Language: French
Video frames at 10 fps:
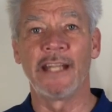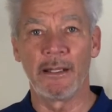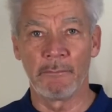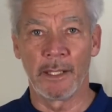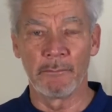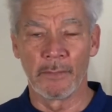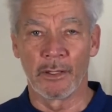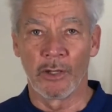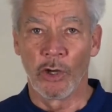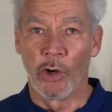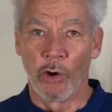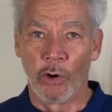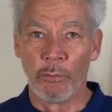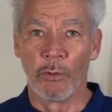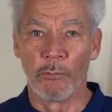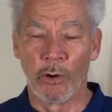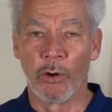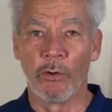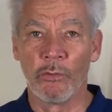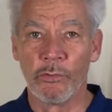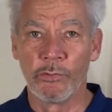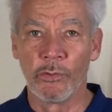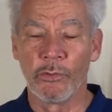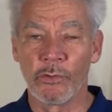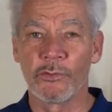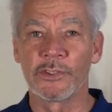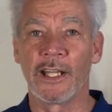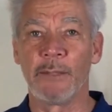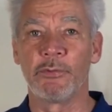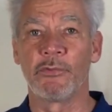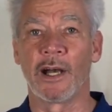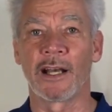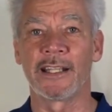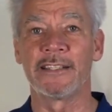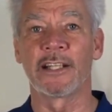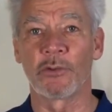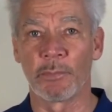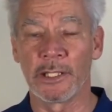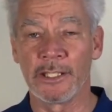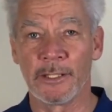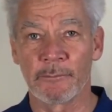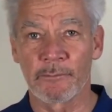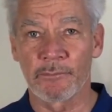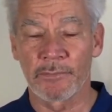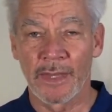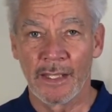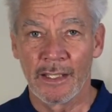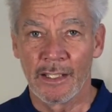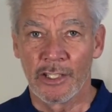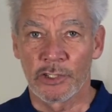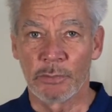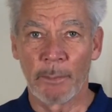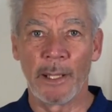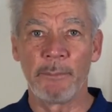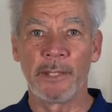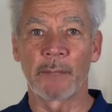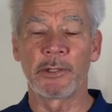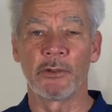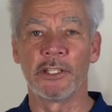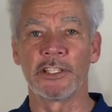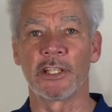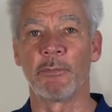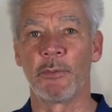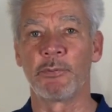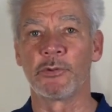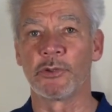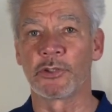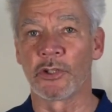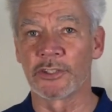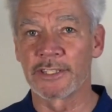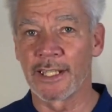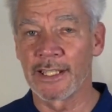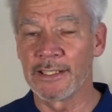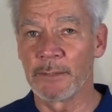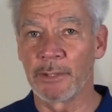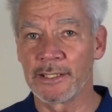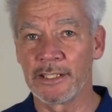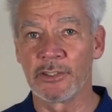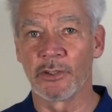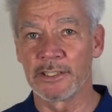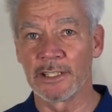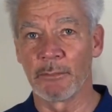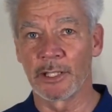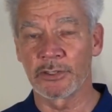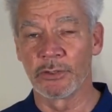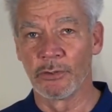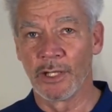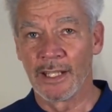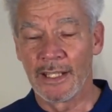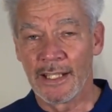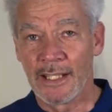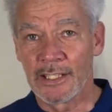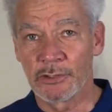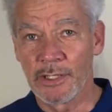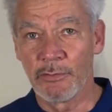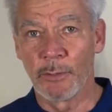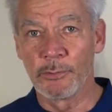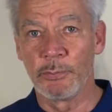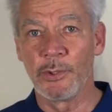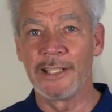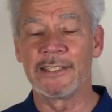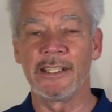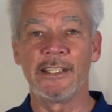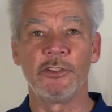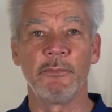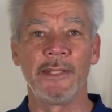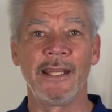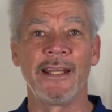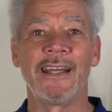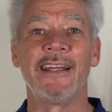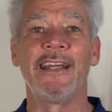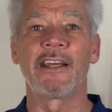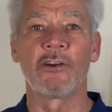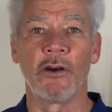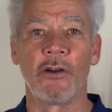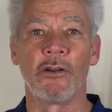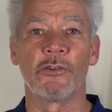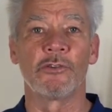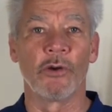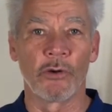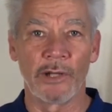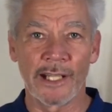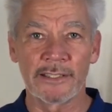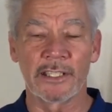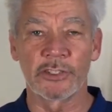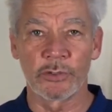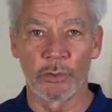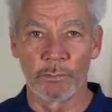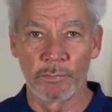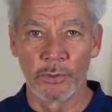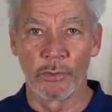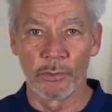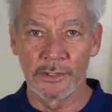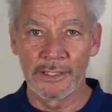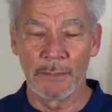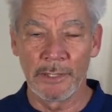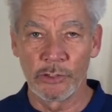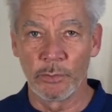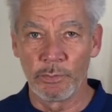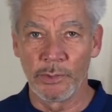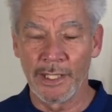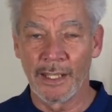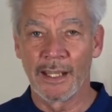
d'elles-mêmes au moment où vous, vous allez pouvoir les accompagner. Je m'appelle Pierre Pironnet, j'ai un peu plus de 35 années de pratique dans les arts martiaux et je développe depuis les années 2000 l'école de relaxation biodynamique. Depuis,